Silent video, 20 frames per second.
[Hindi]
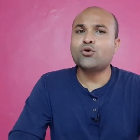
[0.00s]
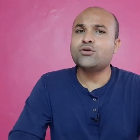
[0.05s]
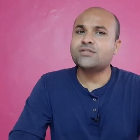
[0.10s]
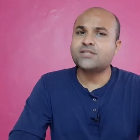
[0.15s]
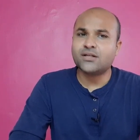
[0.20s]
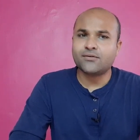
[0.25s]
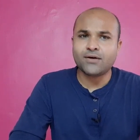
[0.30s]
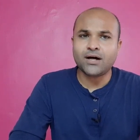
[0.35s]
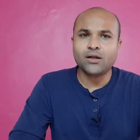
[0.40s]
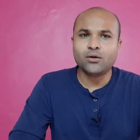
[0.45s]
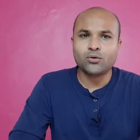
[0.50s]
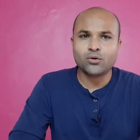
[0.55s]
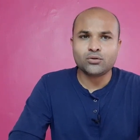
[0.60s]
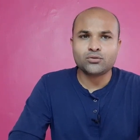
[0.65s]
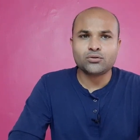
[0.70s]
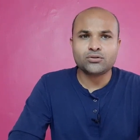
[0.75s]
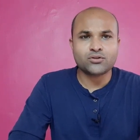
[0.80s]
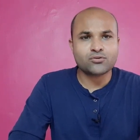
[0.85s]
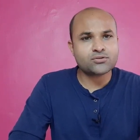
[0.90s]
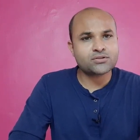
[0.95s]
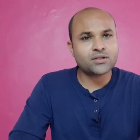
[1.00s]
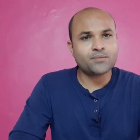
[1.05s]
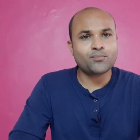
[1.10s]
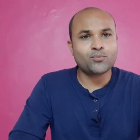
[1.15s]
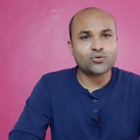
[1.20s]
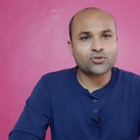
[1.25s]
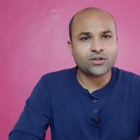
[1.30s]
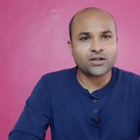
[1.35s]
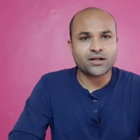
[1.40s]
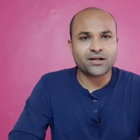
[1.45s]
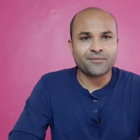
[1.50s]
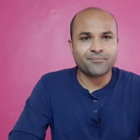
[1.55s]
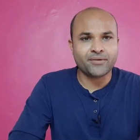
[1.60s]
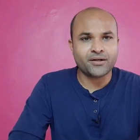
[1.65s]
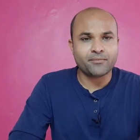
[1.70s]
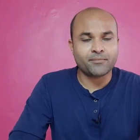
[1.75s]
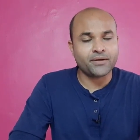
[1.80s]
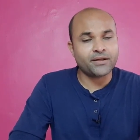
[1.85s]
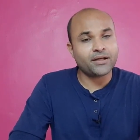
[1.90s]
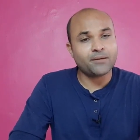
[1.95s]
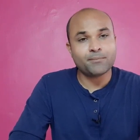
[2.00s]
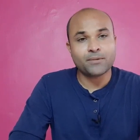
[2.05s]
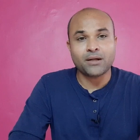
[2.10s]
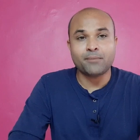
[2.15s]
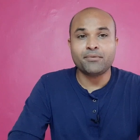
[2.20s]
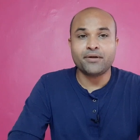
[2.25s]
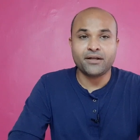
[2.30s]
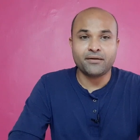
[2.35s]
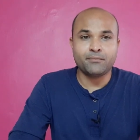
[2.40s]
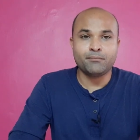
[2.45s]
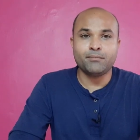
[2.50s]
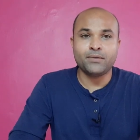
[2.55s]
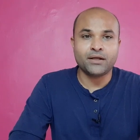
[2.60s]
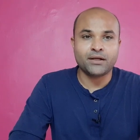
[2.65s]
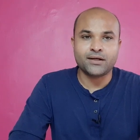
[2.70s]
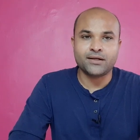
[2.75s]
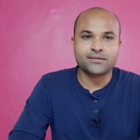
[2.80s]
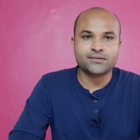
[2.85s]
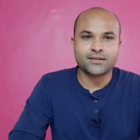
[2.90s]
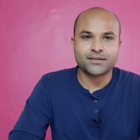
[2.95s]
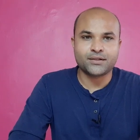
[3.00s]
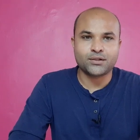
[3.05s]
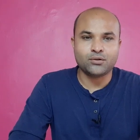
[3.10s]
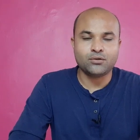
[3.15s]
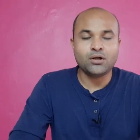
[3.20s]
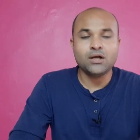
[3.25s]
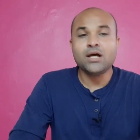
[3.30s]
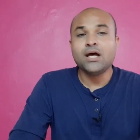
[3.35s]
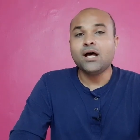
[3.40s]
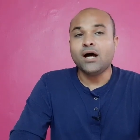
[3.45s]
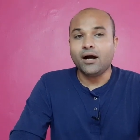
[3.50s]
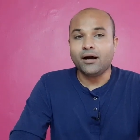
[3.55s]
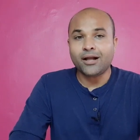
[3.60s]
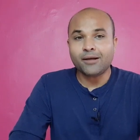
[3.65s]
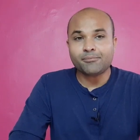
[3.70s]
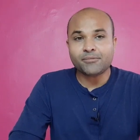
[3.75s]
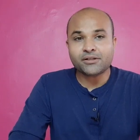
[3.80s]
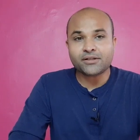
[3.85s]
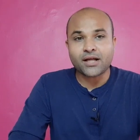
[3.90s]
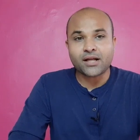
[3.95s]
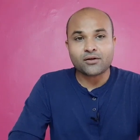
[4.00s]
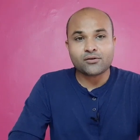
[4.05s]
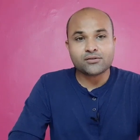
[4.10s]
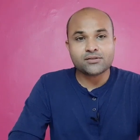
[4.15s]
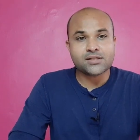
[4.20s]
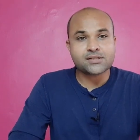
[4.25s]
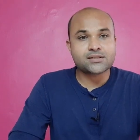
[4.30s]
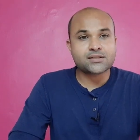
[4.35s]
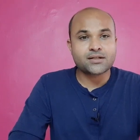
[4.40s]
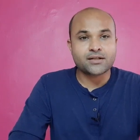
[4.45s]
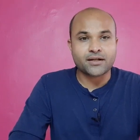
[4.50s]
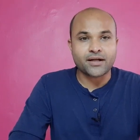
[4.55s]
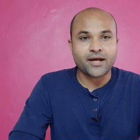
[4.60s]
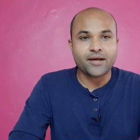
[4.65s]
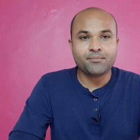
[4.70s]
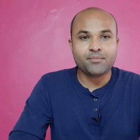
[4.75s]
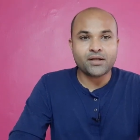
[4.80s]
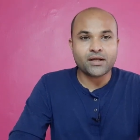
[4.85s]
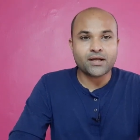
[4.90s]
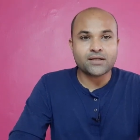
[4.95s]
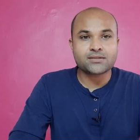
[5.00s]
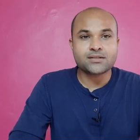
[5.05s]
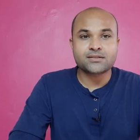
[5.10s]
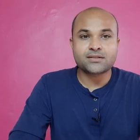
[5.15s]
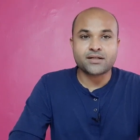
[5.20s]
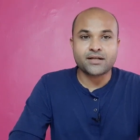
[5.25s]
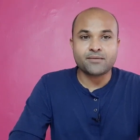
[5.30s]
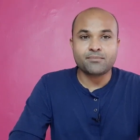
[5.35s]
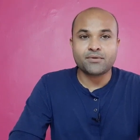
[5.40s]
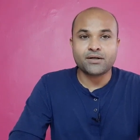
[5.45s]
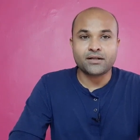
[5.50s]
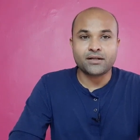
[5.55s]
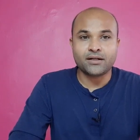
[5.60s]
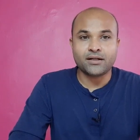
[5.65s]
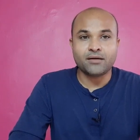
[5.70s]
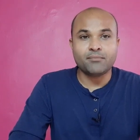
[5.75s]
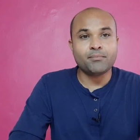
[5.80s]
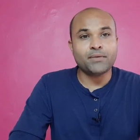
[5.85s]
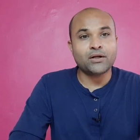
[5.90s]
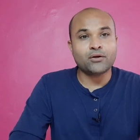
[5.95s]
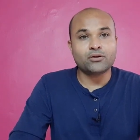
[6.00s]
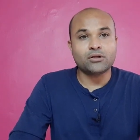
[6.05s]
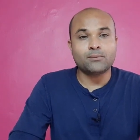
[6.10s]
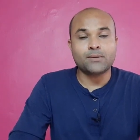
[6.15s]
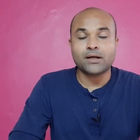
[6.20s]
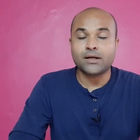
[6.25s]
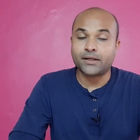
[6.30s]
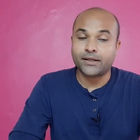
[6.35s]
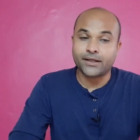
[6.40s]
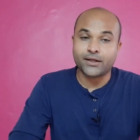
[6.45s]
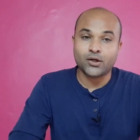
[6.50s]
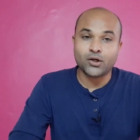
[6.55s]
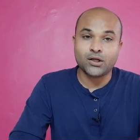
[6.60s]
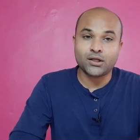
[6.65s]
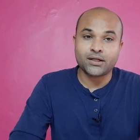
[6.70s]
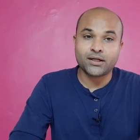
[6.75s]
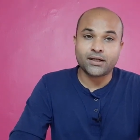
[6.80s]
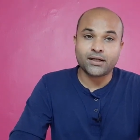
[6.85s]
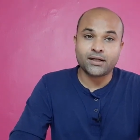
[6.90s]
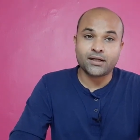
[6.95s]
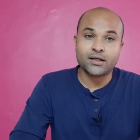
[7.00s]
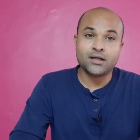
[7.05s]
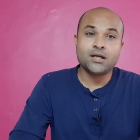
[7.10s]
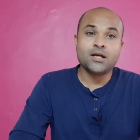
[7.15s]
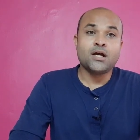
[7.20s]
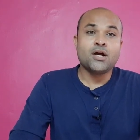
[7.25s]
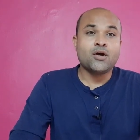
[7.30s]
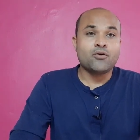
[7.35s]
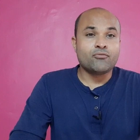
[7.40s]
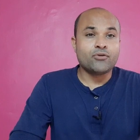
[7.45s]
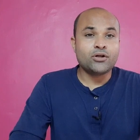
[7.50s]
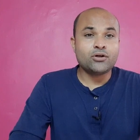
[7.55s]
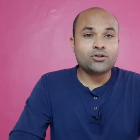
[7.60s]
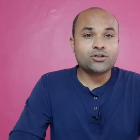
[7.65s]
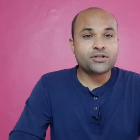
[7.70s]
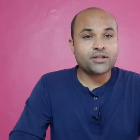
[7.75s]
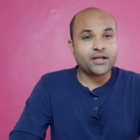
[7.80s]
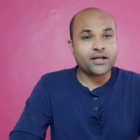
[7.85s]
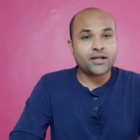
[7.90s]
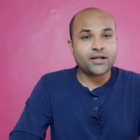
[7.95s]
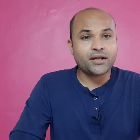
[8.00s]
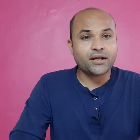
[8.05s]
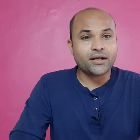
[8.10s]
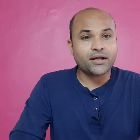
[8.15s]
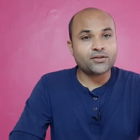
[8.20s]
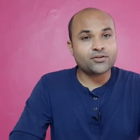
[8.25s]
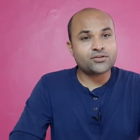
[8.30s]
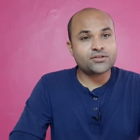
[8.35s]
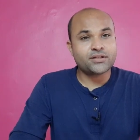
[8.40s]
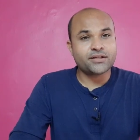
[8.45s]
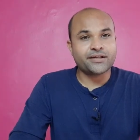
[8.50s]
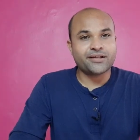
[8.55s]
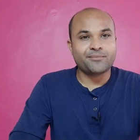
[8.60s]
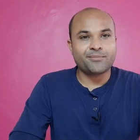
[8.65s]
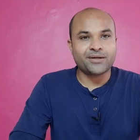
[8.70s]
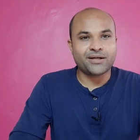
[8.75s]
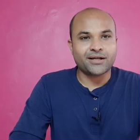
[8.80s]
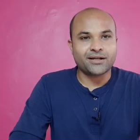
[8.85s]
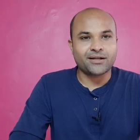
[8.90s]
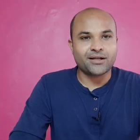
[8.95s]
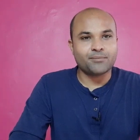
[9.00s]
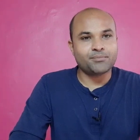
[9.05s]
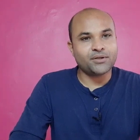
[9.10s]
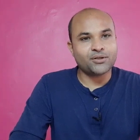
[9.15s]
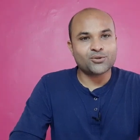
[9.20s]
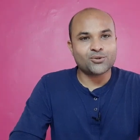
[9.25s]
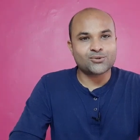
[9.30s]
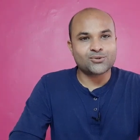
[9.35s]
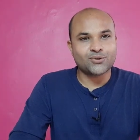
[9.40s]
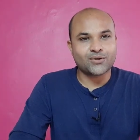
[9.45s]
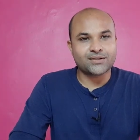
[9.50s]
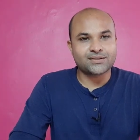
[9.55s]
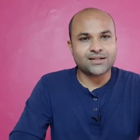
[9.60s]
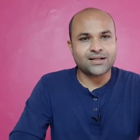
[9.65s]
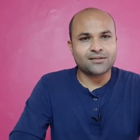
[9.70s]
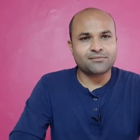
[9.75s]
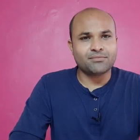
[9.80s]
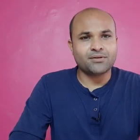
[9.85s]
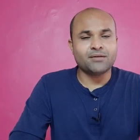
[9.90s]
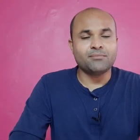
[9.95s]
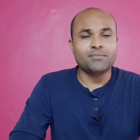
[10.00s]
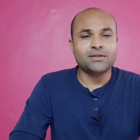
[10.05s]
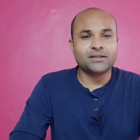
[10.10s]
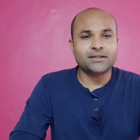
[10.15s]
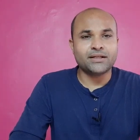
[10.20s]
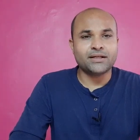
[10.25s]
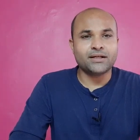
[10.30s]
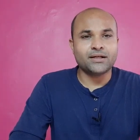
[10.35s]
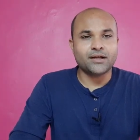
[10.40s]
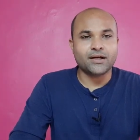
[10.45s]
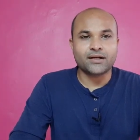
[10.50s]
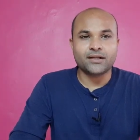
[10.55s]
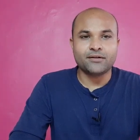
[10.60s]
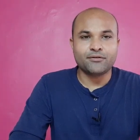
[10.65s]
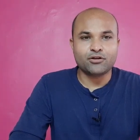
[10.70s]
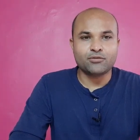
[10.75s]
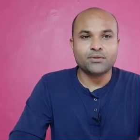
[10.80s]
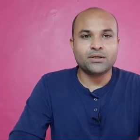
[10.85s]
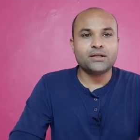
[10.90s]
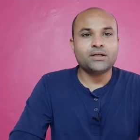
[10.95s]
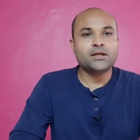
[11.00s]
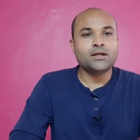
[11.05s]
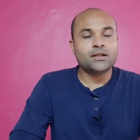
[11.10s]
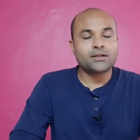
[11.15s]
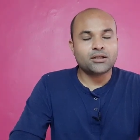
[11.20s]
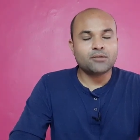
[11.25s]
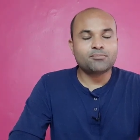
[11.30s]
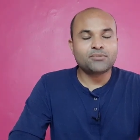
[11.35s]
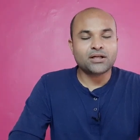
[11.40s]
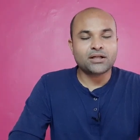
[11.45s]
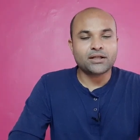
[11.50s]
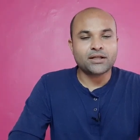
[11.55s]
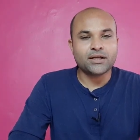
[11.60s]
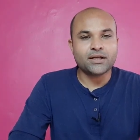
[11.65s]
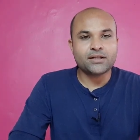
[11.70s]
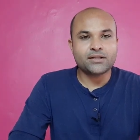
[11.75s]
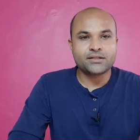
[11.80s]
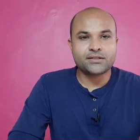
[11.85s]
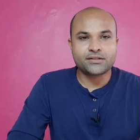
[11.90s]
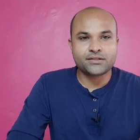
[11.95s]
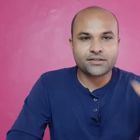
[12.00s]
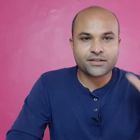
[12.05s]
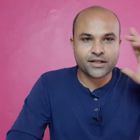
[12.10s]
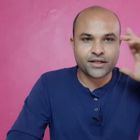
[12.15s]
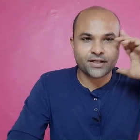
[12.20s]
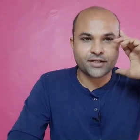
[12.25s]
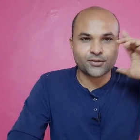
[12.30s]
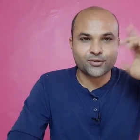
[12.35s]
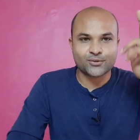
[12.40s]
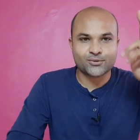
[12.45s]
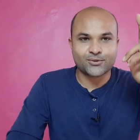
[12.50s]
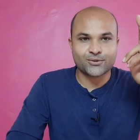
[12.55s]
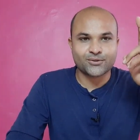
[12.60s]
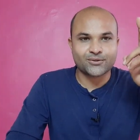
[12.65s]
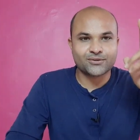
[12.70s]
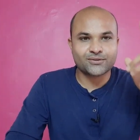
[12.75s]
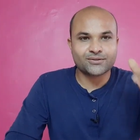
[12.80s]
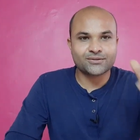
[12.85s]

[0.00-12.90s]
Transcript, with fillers: कोई सवाल हो तो जरूर से पूछना कमेंट में या फिर आप डीएम भी कर सकते हो अगर आपने चैनल को सब्सक्राइब नहीं किया सब्सक्राइब कर लेना बेल को दबा करके ऑल करना वीडियो शेयर नहीं की तो शेयर भी करना अपने दोस्तों के साथ में मिलते हैं अगले वीडियो में तब तक लिए जय हिंद दोस्तों